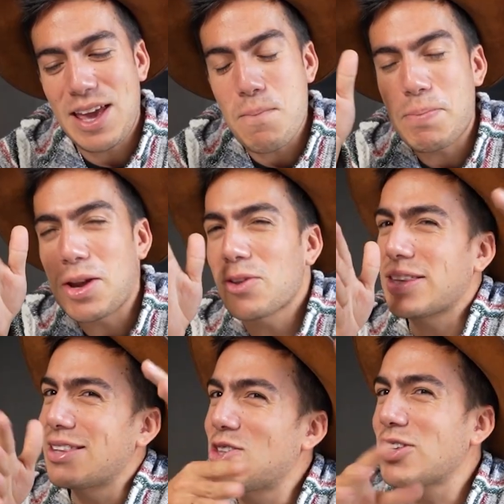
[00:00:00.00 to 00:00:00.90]
eh, pero
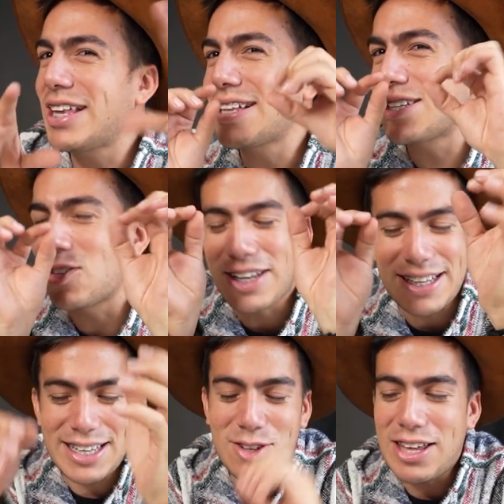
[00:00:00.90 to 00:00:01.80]
no tiene ese
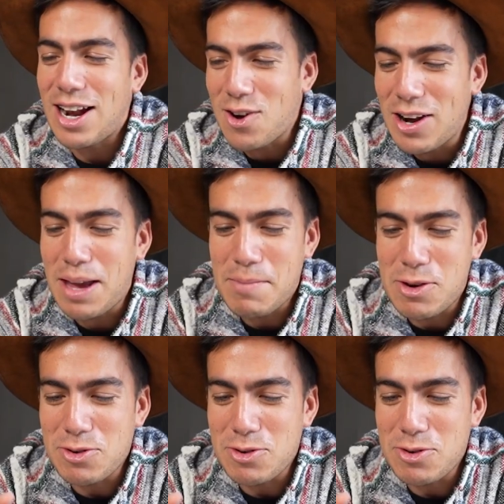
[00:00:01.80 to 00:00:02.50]
toquecito de alcohol que me